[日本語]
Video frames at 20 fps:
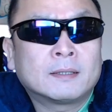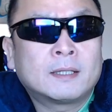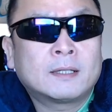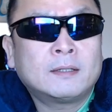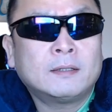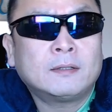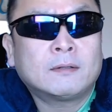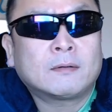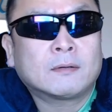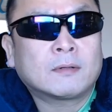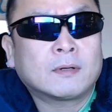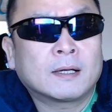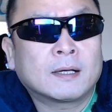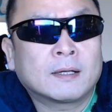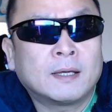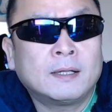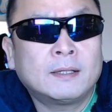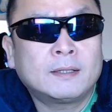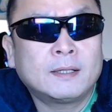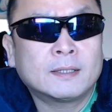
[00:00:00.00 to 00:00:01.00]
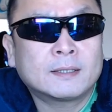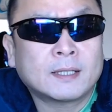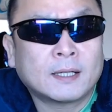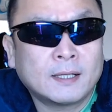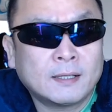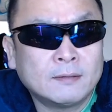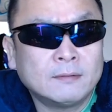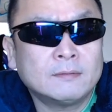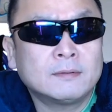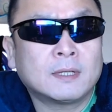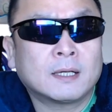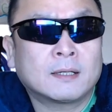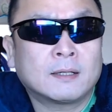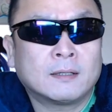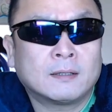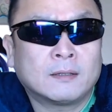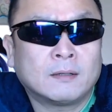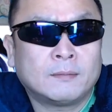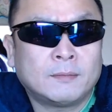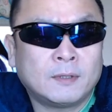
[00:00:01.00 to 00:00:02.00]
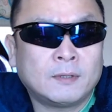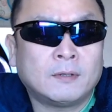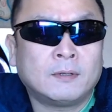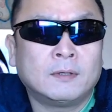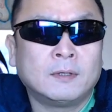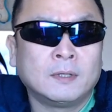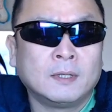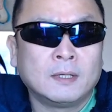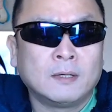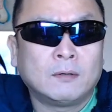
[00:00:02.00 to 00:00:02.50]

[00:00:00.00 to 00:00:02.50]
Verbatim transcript: できることが限定されるんだけれども